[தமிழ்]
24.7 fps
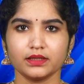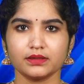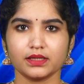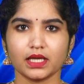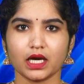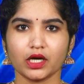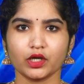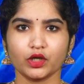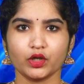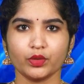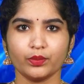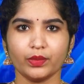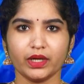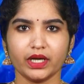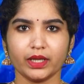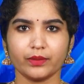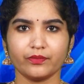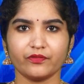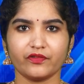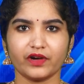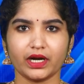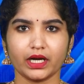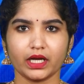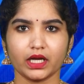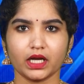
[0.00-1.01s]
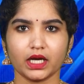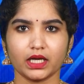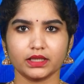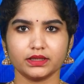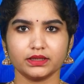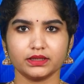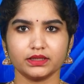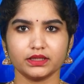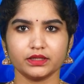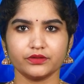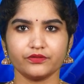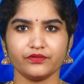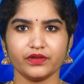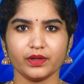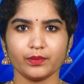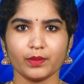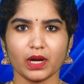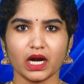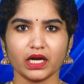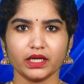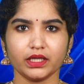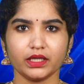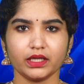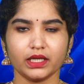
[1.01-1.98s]
தங்குமிடம் வழங்காதது
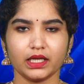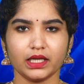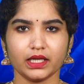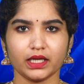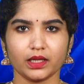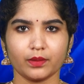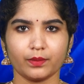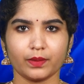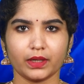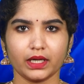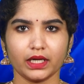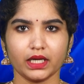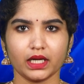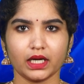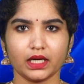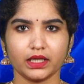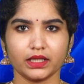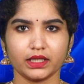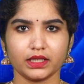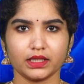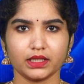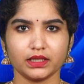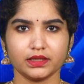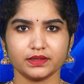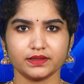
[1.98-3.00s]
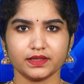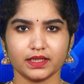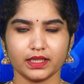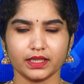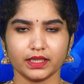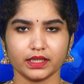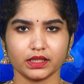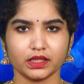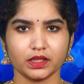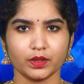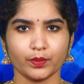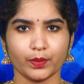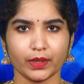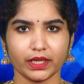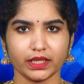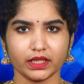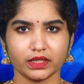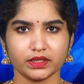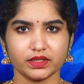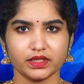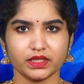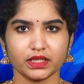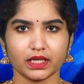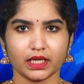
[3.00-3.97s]
விமான நிலைய பணியாளர்கள் சிலருக்கு
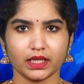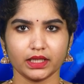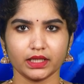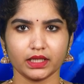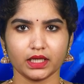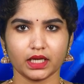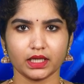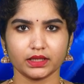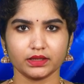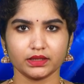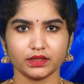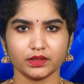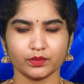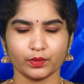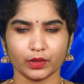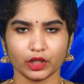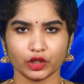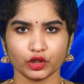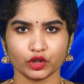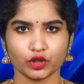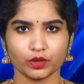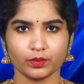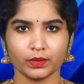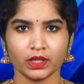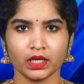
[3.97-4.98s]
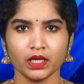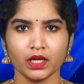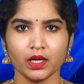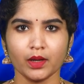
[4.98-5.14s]
பயிற்சி அளிக்காதது மற்றும்